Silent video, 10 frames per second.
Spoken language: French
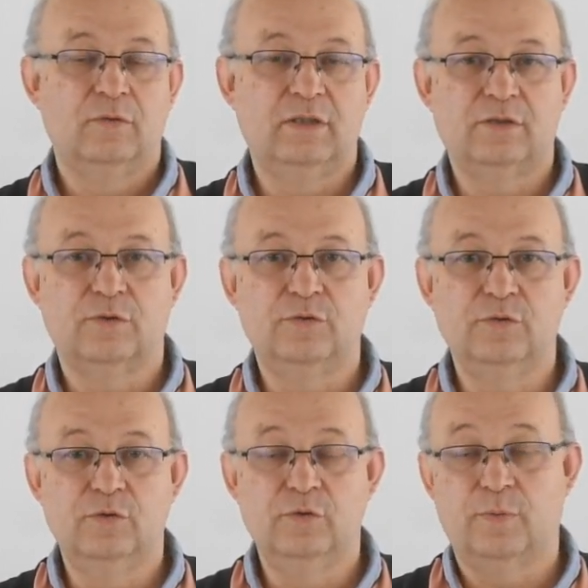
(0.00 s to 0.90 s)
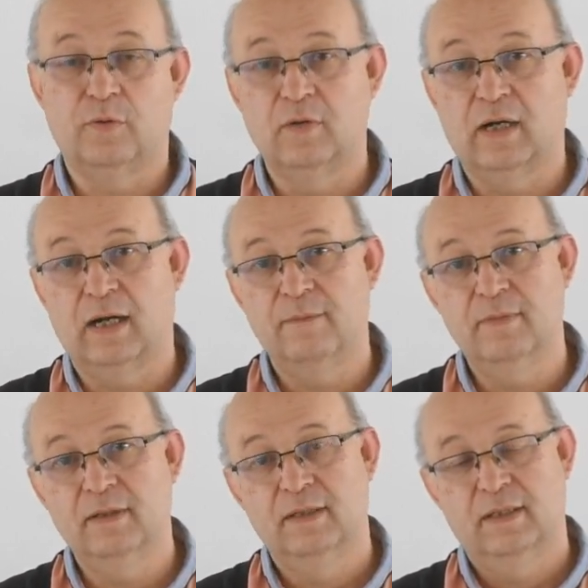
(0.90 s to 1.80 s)
Au titre du
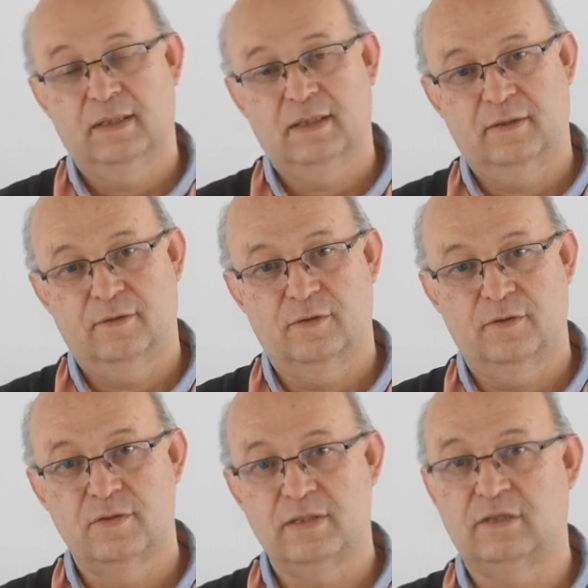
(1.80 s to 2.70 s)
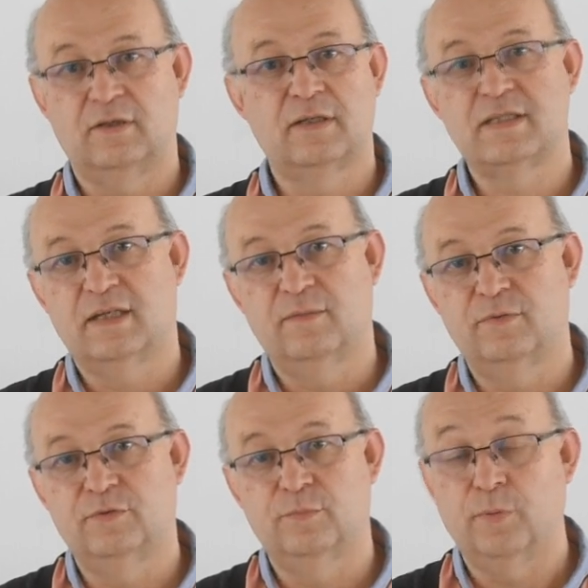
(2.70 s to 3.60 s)
programme, euh, c'est un
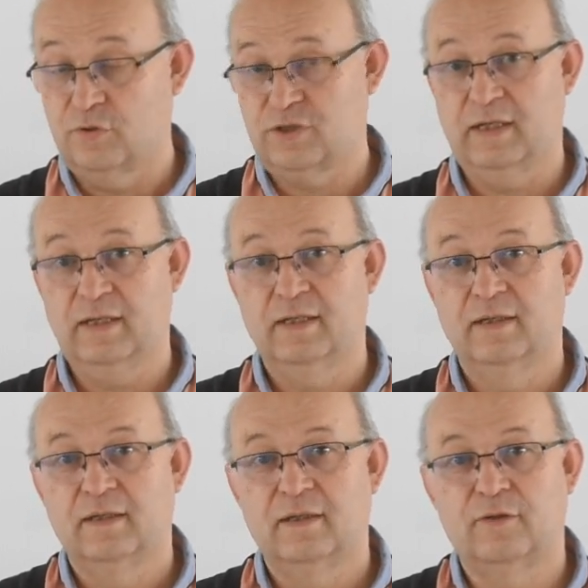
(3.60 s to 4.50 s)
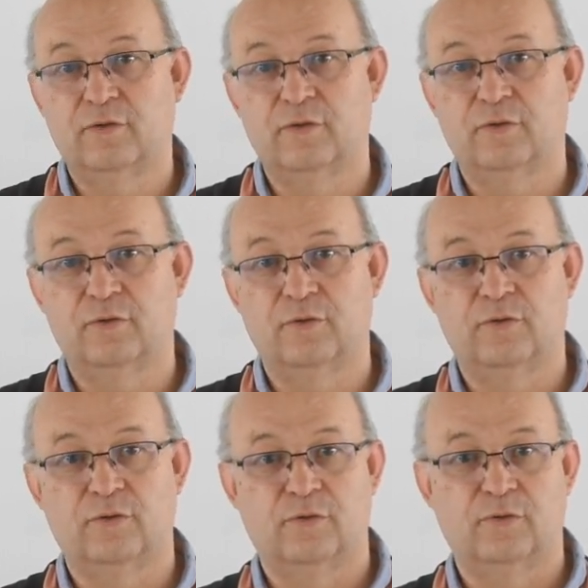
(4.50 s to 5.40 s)
ensemble de projets
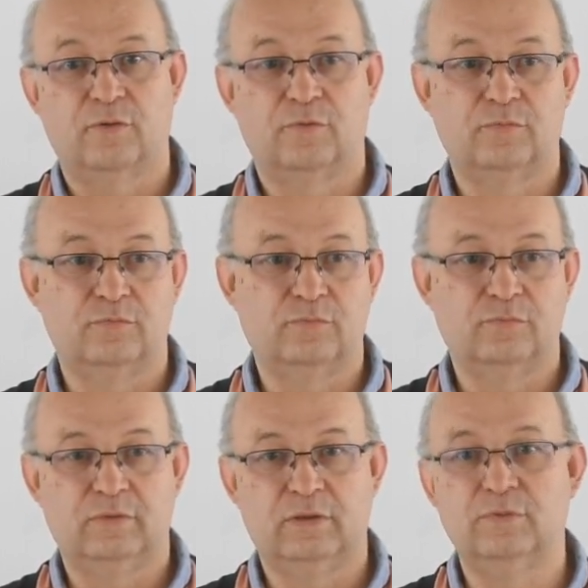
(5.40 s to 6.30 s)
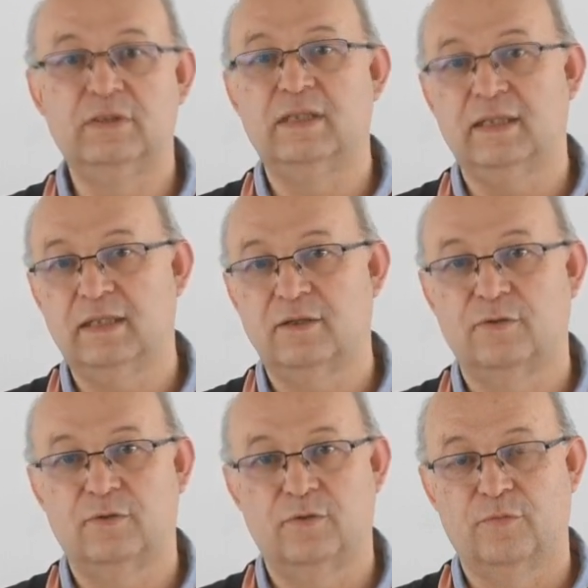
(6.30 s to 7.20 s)
que, ou, d'idées
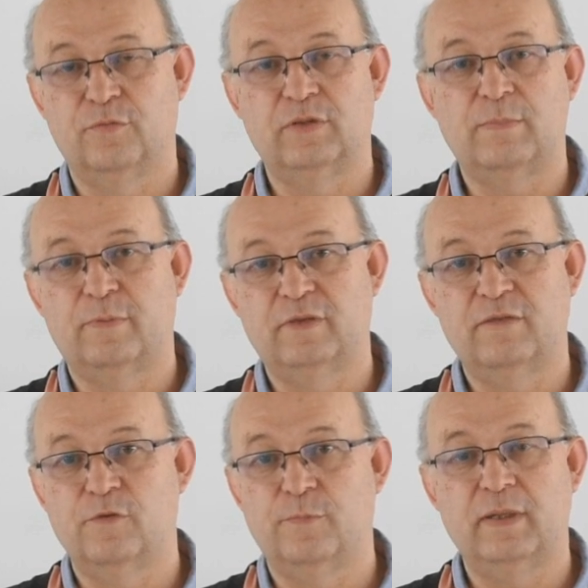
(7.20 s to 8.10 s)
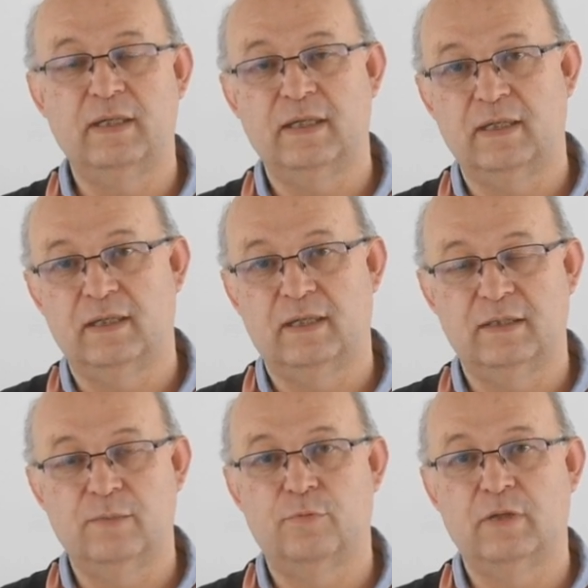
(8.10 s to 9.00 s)
que l'on veut développer
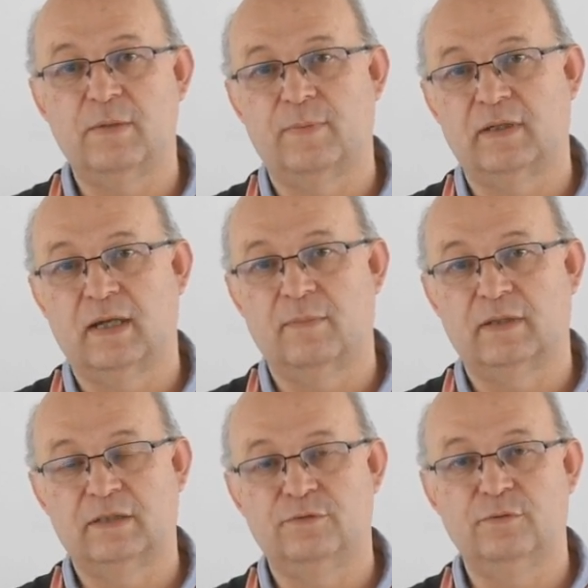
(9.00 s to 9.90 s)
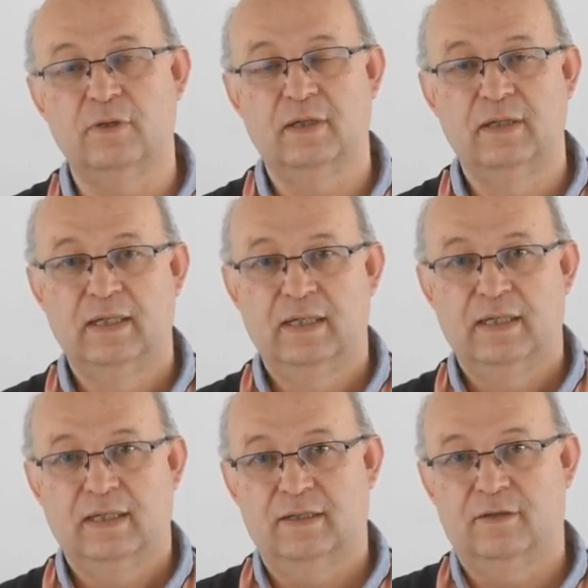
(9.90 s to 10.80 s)
et, déployer pendant la mandature,
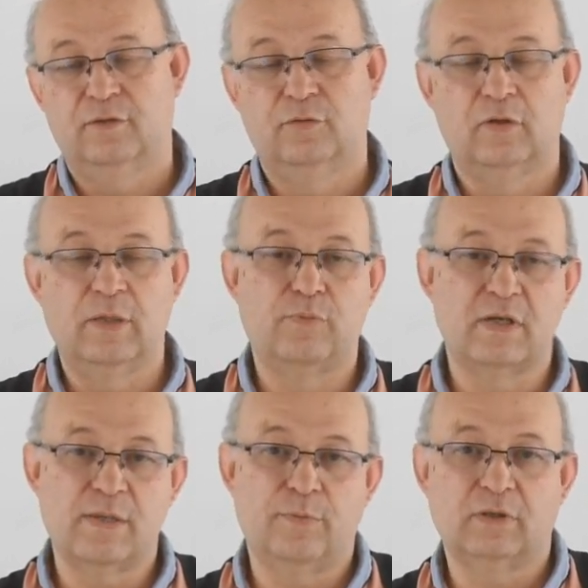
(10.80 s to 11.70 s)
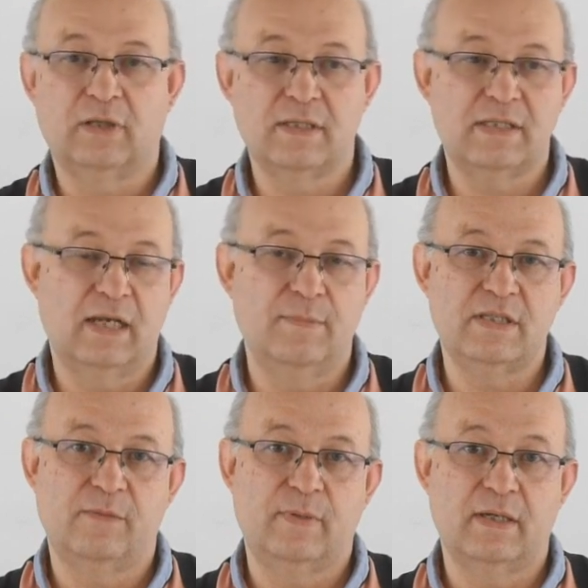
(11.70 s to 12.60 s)
euh, dont les points d'importance, c'est la
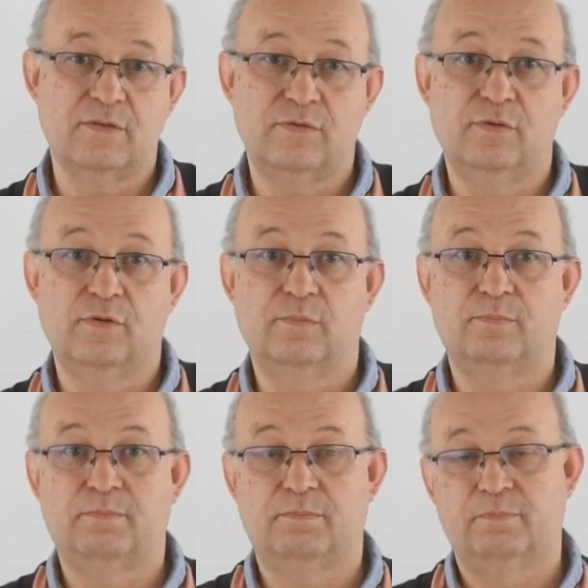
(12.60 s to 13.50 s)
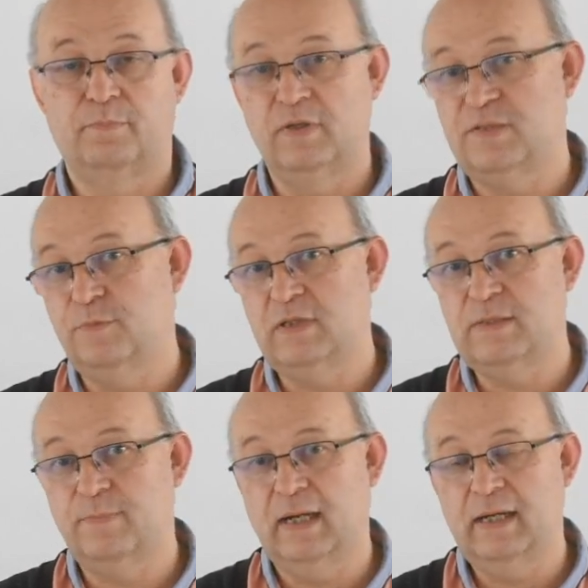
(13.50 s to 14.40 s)
mise en place d'une police
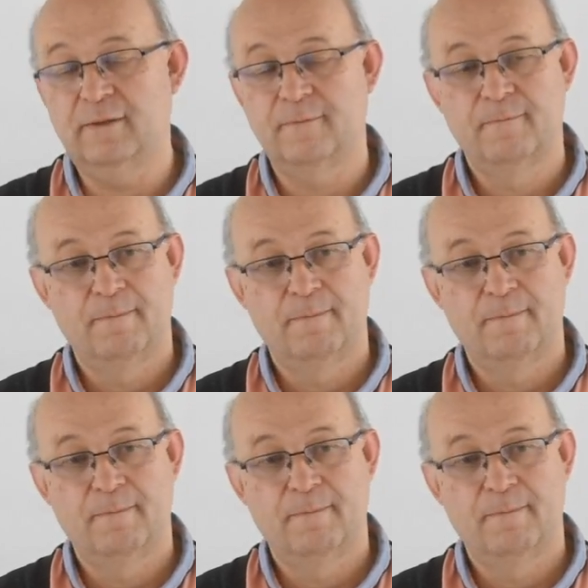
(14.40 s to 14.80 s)
municipale,